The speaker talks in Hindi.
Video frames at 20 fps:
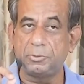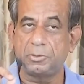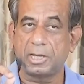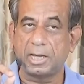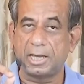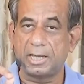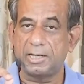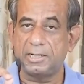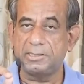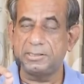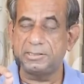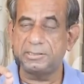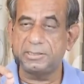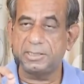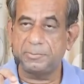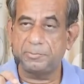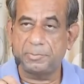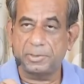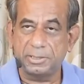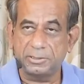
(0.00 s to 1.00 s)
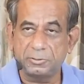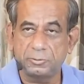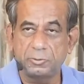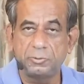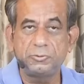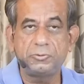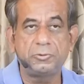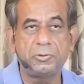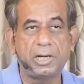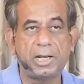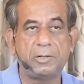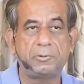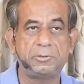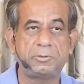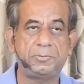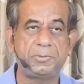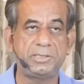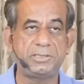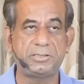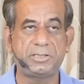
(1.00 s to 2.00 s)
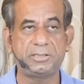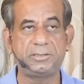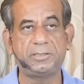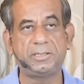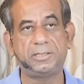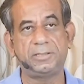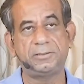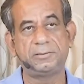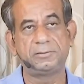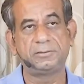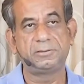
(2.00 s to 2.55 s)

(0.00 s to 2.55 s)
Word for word: पुकार है जिसने पथ को चुना है उसमें श्रद्धा